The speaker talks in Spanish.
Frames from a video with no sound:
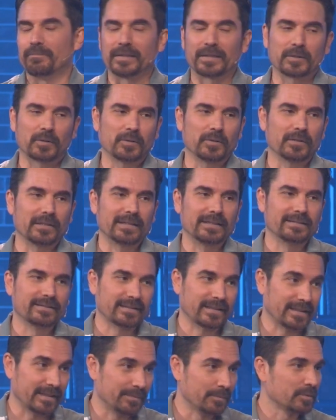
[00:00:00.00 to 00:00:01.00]
pero
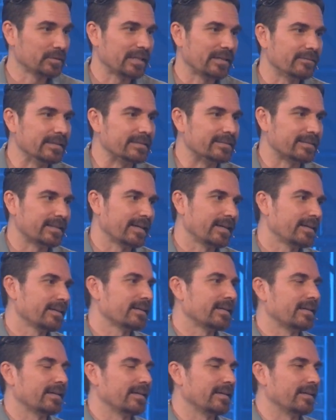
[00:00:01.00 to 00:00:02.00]
les queremos
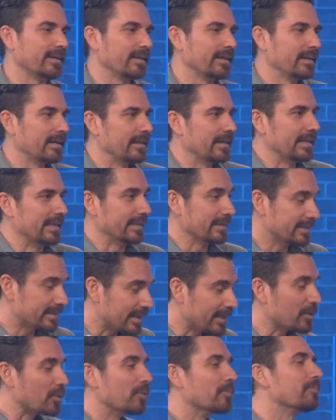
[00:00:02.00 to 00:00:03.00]
avisar que
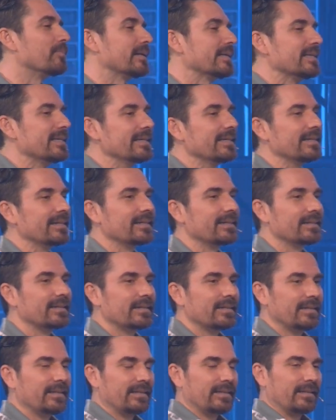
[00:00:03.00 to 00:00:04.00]
esta
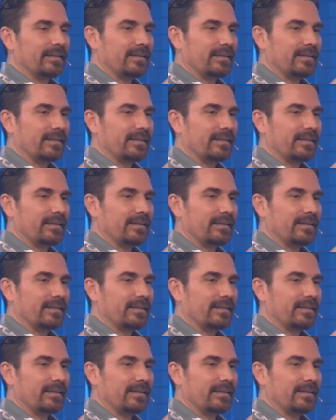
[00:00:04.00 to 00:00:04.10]
compañía